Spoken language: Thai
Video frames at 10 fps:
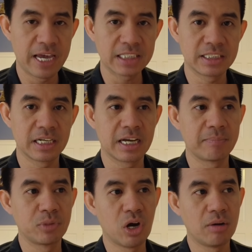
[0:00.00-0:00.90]
เอ็กซ์ เนี่ยค
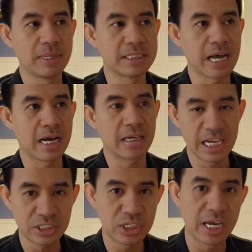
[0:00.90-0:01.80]
รับย่อมาจาก
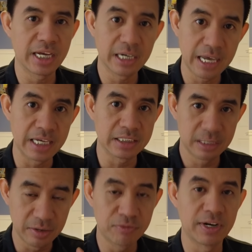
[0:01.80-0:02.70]
Exchange Rate
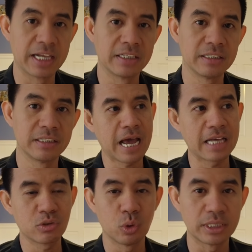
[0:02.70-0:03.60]
Difference
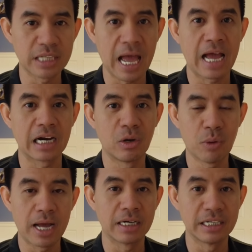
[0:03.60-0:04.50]
ค่าส่วนต่างระห
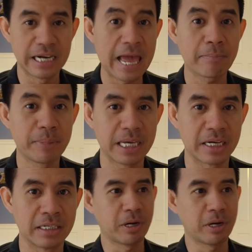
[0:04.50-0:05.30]
ว่างเงินแลกเปลี่ยน